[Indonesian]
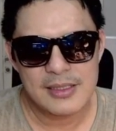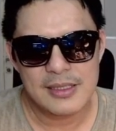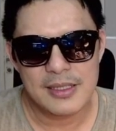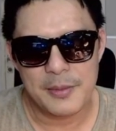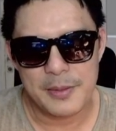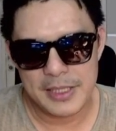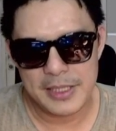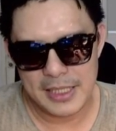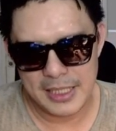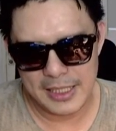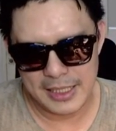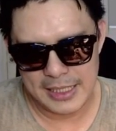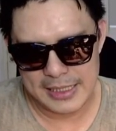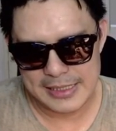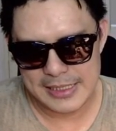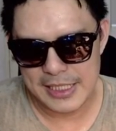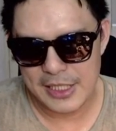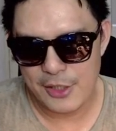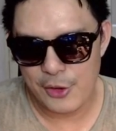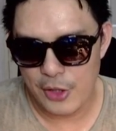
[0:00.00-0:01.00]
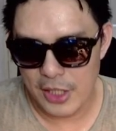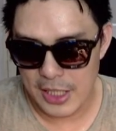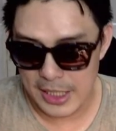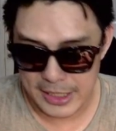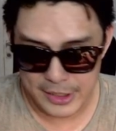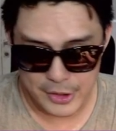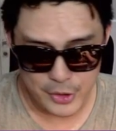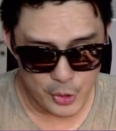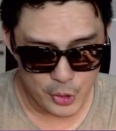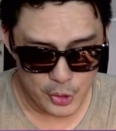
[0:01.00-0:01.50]
Tapi gila ya guys ya kalau
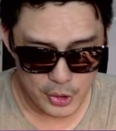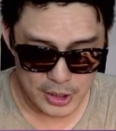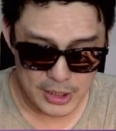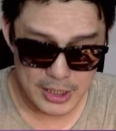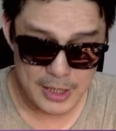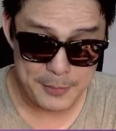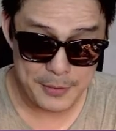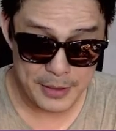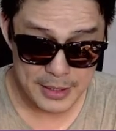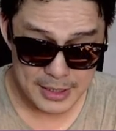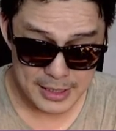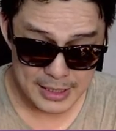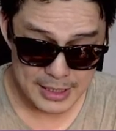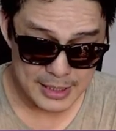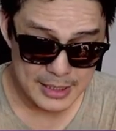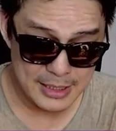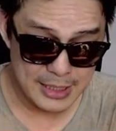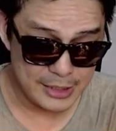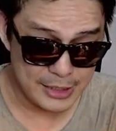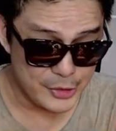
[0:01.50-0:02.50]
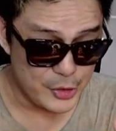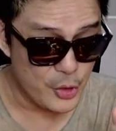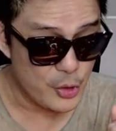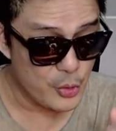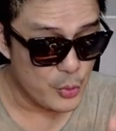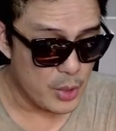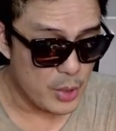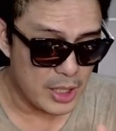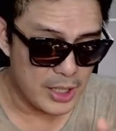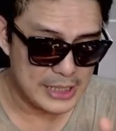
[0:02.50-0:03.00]
kalian Yong apa lihat Yong
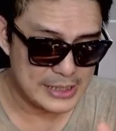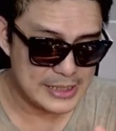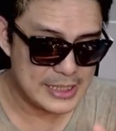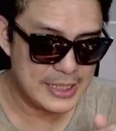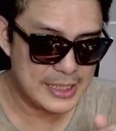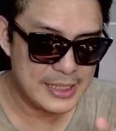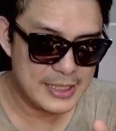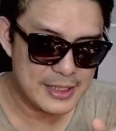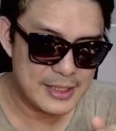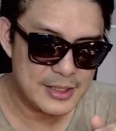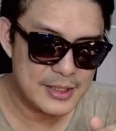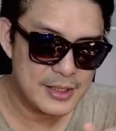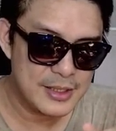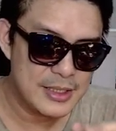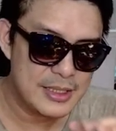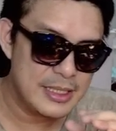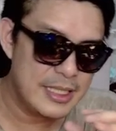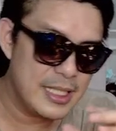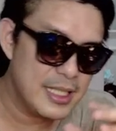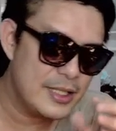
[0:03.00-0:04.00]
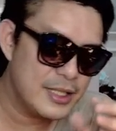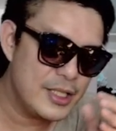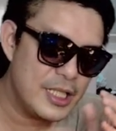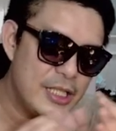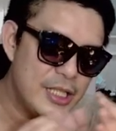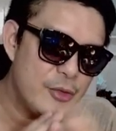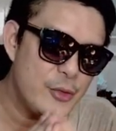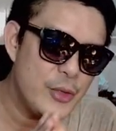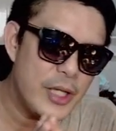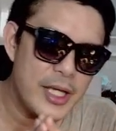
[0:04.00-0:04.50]
Hwa guys ya. Dia dia
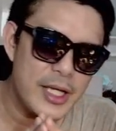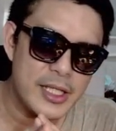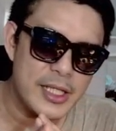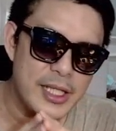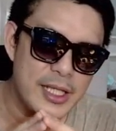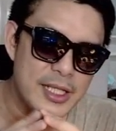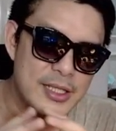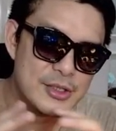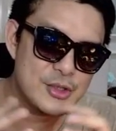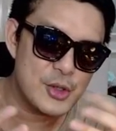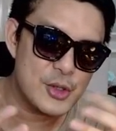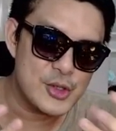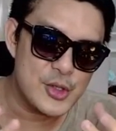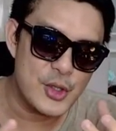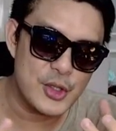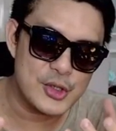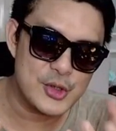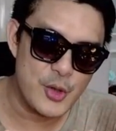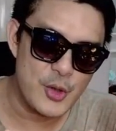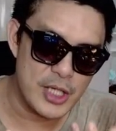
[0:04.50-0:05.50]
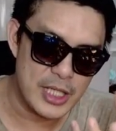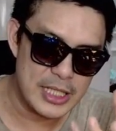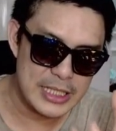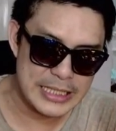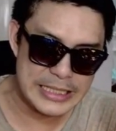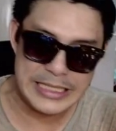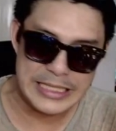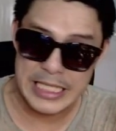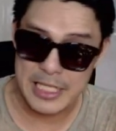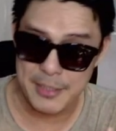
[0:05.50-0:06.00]
tuh kayak kayak sosok seorang
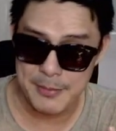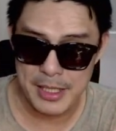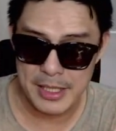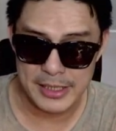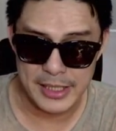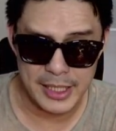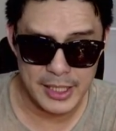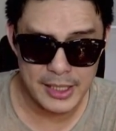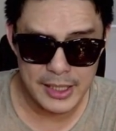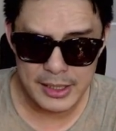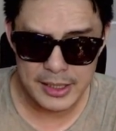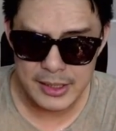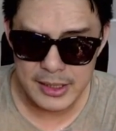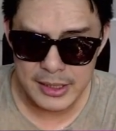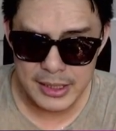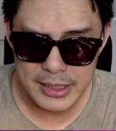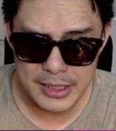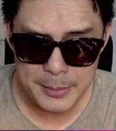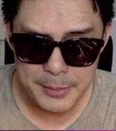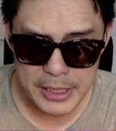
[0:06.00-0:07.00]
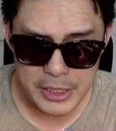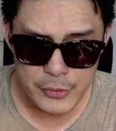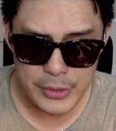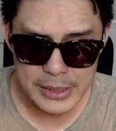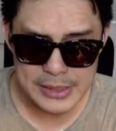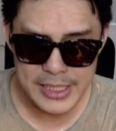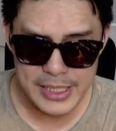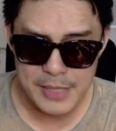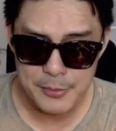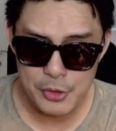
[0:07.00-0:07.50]
leader banget ya. Eh, di, ini by the
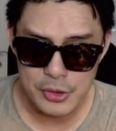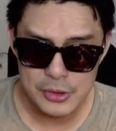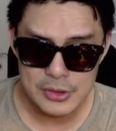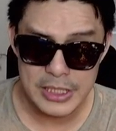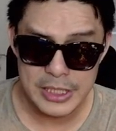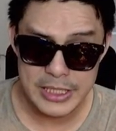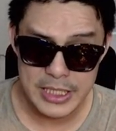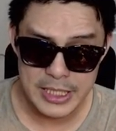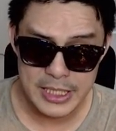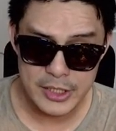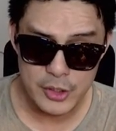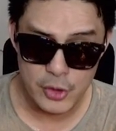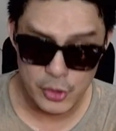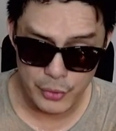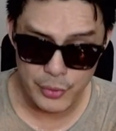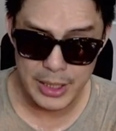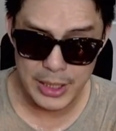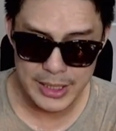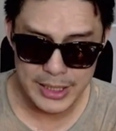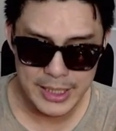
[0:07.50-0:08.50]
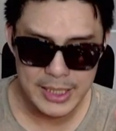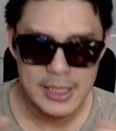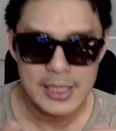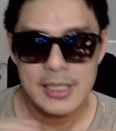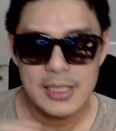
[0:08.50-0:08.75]
way Sian Blue leadernya Yong Hwa kan ya